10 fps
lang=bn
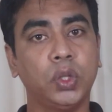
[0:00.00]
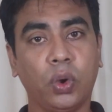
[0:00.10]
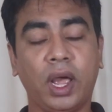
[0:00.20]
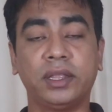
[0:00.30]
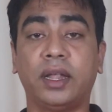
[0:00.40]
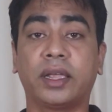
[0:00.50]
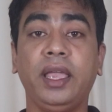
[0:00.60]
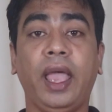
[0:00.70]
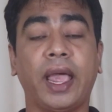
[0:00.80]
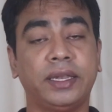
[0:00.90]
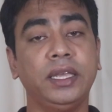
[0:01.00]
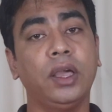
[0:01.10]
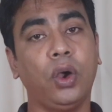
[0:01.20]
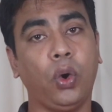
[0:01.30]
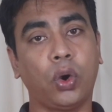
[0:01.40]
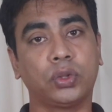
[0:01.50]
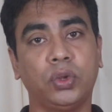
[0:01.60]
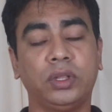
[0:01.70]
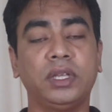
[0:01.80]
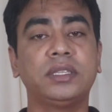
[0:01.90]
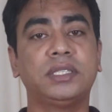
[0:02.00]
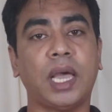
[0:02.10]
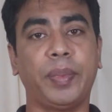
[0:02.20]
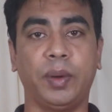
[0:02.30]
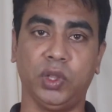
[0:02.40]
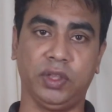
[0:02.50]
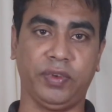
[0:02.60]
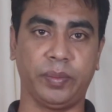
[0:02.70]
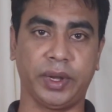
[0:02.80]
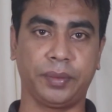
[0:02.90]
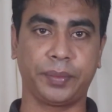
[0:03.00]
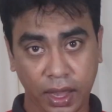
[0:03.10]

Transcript: দোকানদারকে একটি অর্থনৈতিক চাপের মধ্যে ফেলবেন